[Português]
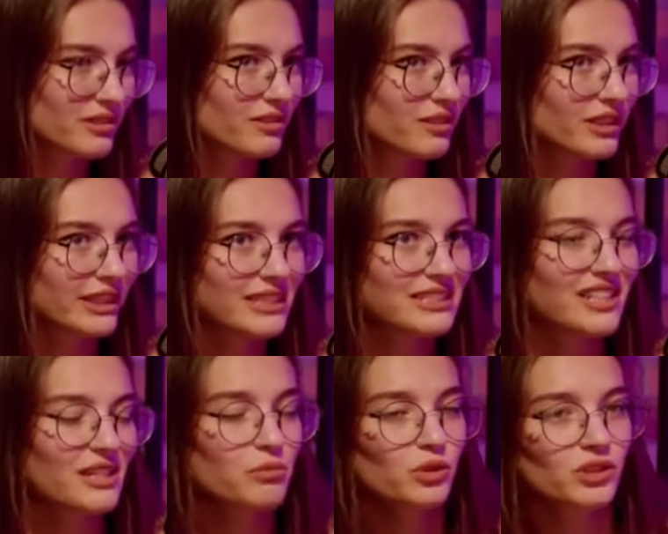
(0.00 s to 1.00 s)
ah,
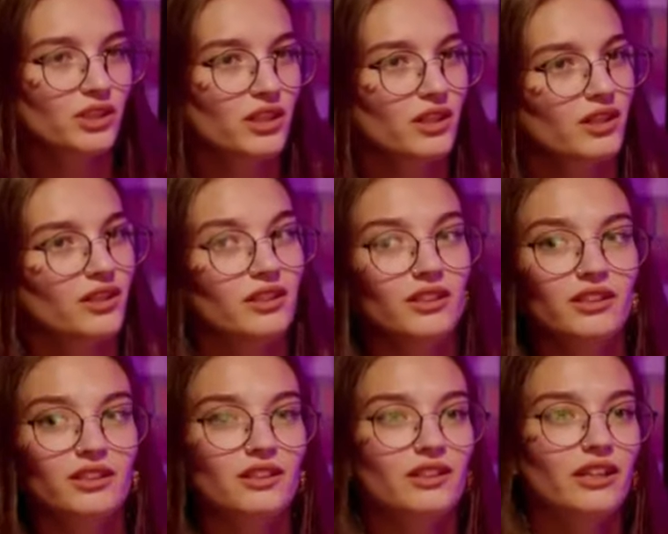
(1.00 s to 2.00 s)
conhecemos
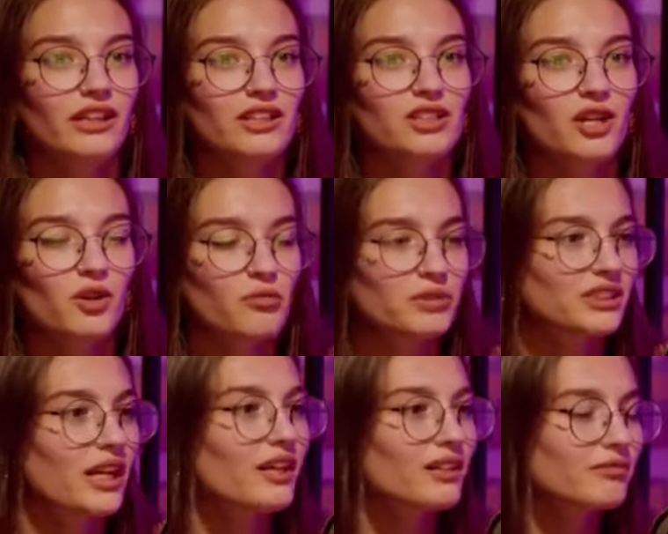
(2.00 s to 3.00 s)
e eles já
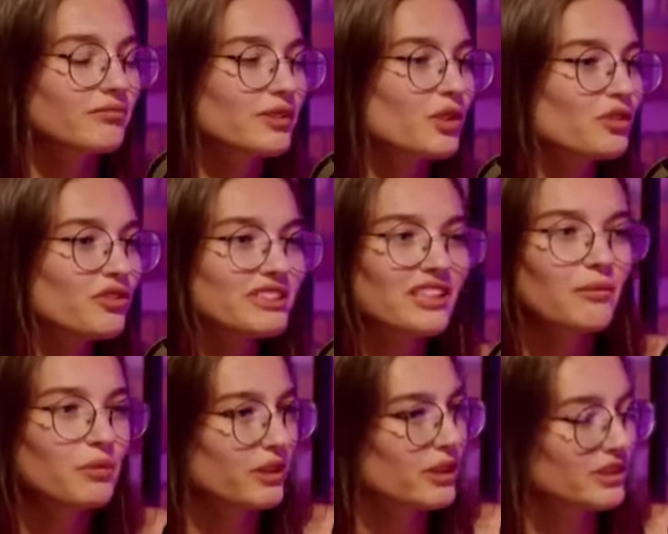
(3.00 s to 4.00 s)
começaram a conversar
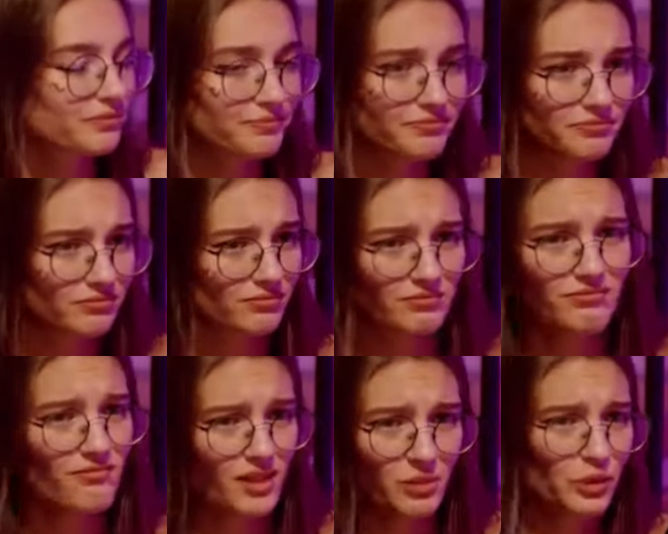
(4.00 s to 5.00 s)
muita
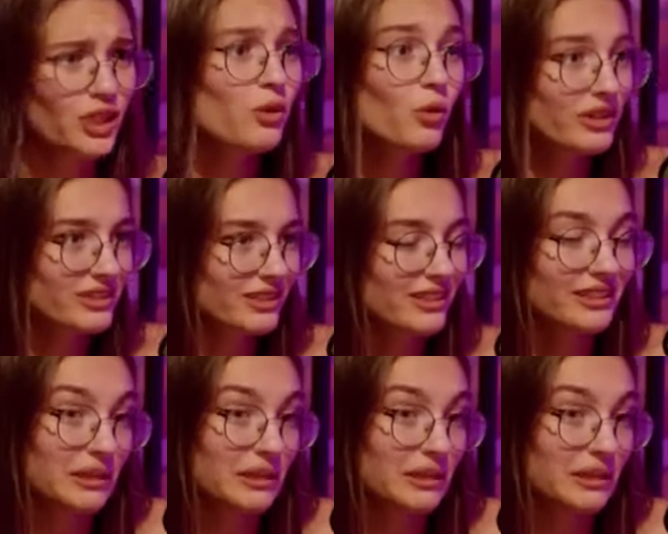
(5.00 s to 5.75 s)
muita coisa, né?